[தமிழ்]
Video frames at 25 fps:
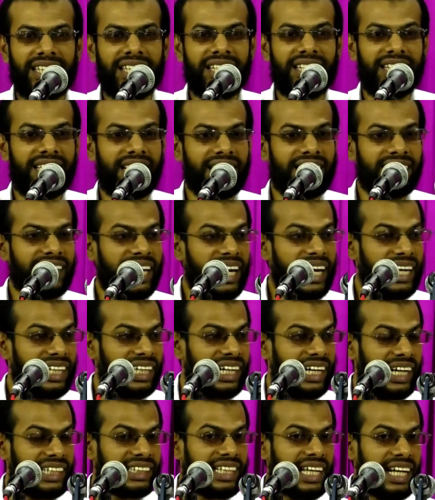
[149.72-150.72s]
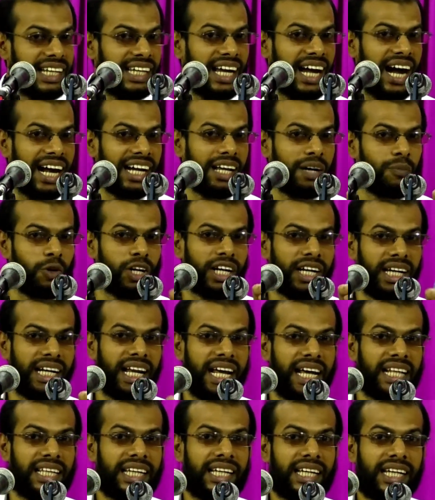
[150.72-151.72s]
இந்த தேர்தலை சரியான
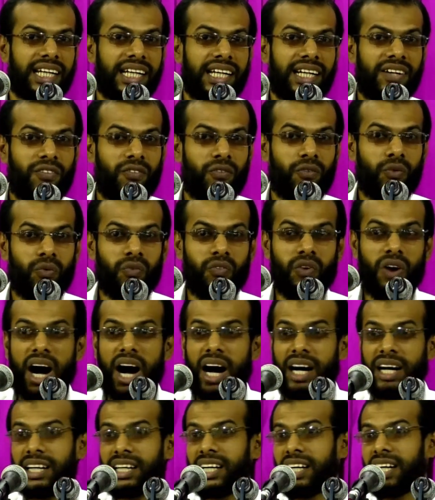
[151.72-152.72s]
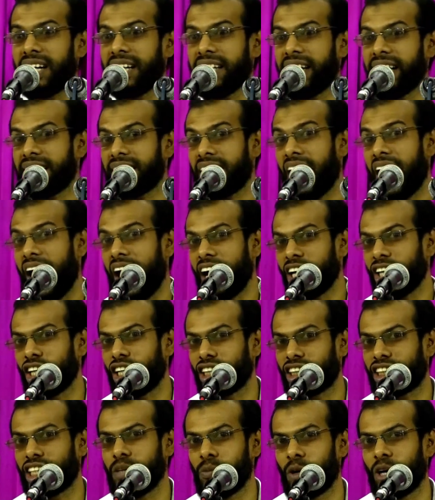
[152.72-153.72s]
முறையிலே வாக்குகள் என்ற
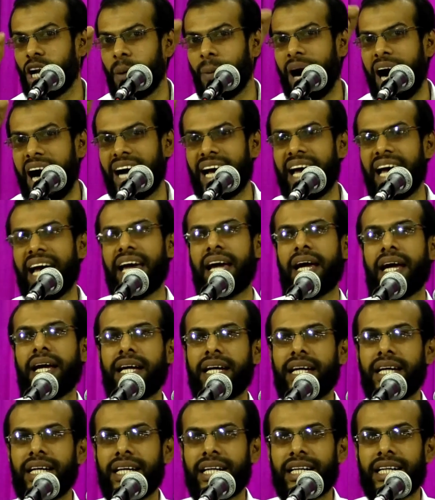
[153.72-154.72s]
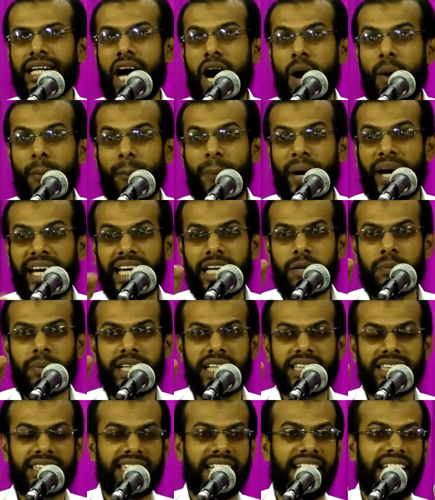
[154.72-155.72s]
ஆயுதத்தின் மூலமாக நாம்
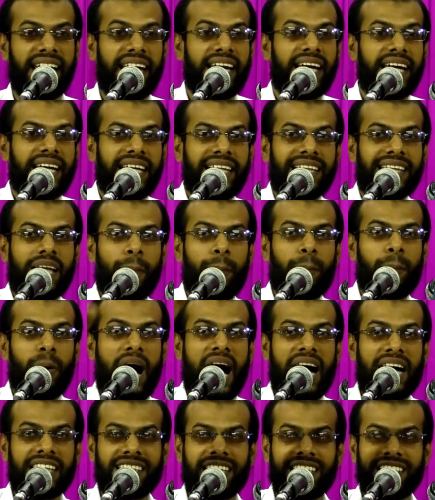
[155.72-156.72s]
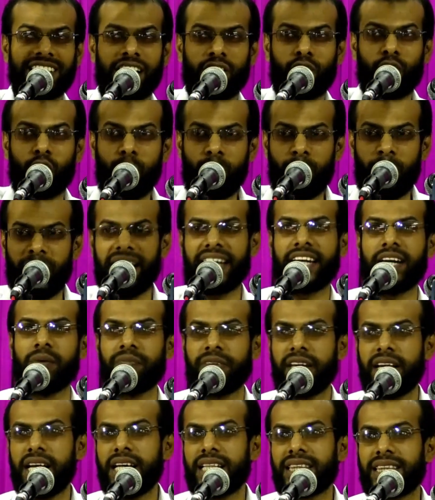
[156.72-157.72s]
பயன்படுத்தி இந்த பாசிச
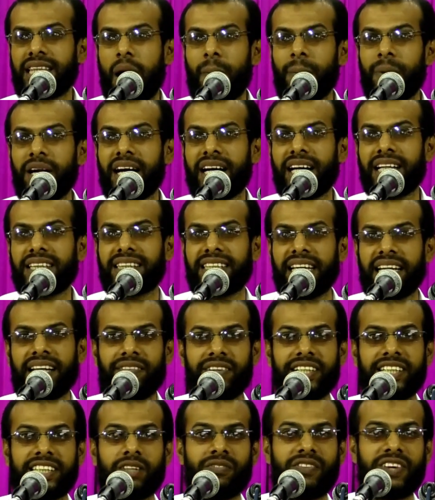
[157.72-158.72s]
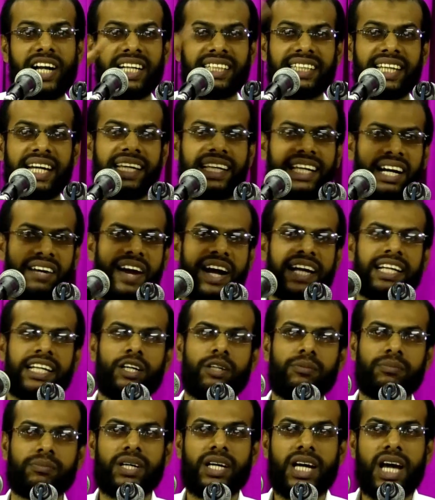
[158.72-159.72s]
கும்பலையும் தமிழகத்தை விட்டு விரட்டடிக்க
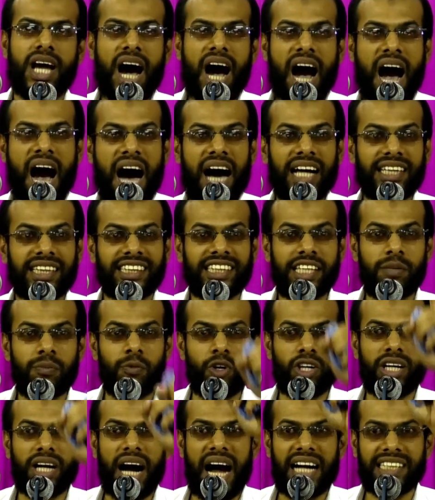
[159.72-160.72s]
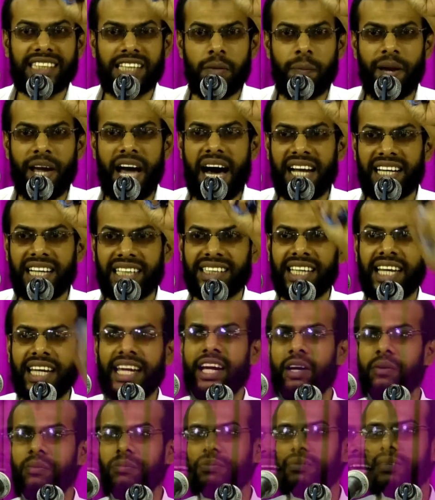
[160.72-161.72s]
வேண்டும் அதிமுக அடிமை
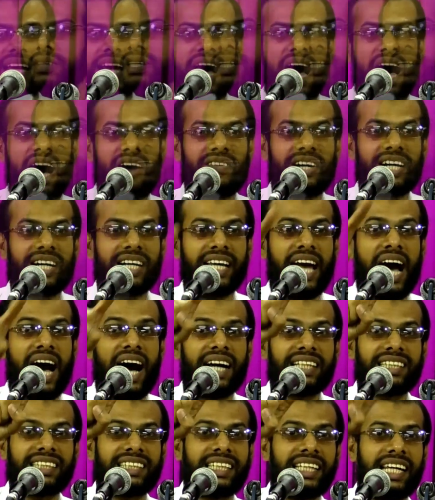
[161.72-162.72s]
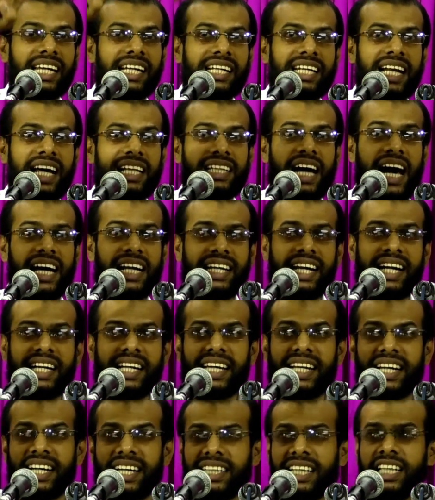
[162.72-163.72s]
அரசையும் அவர்களை ஆட்சி என்ற அந்த
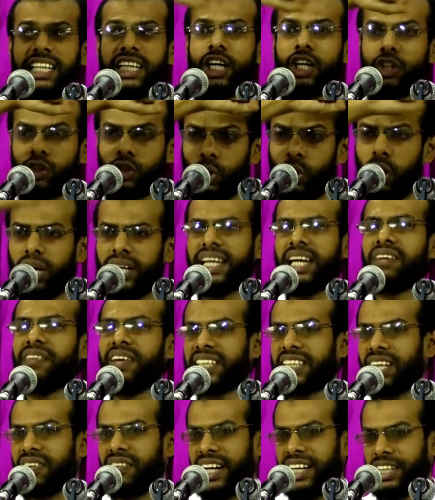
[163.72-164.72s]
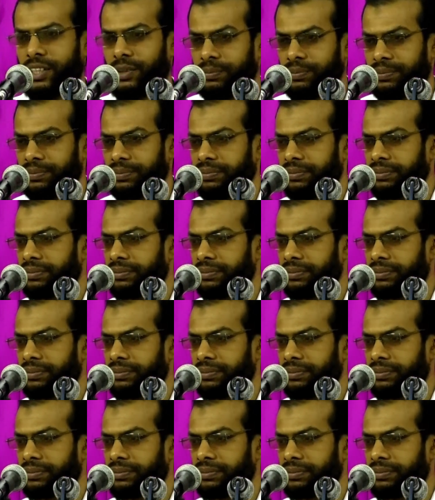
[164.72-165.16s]
அரியணையிலிருந்து தூக்கி வீச வேண்டும்